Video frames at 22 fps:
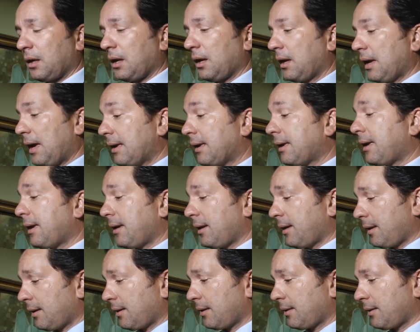que hay
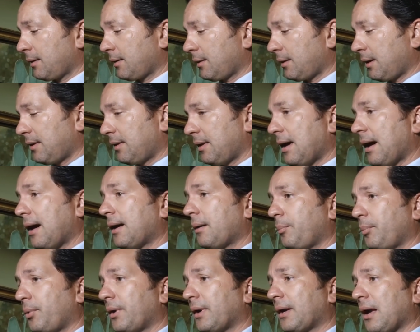que,
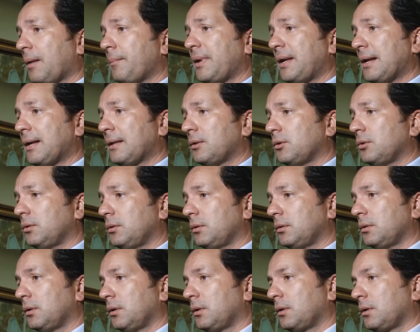dejar pues caminando,
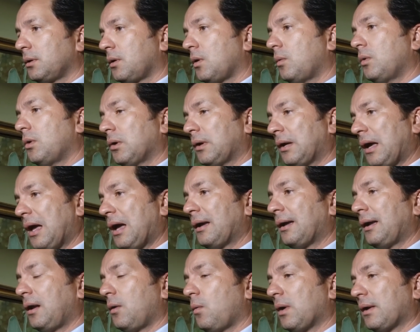como lo que es
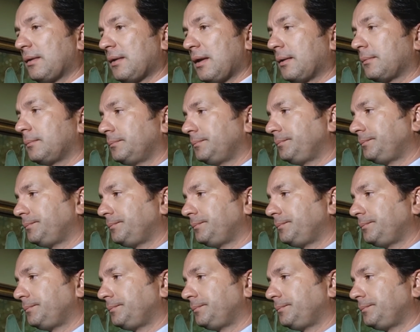el Guardián.